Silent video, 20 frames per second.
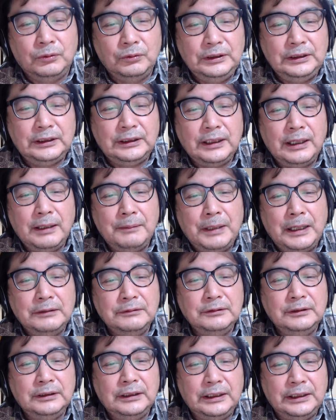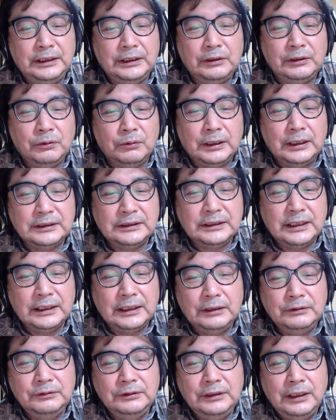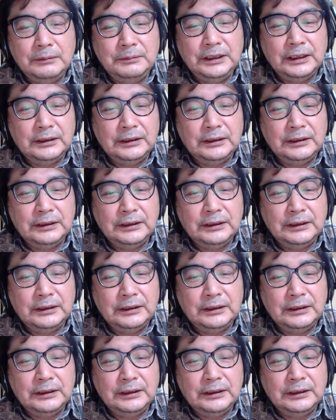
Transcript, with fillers: こういったバウンダリー、境界線がうや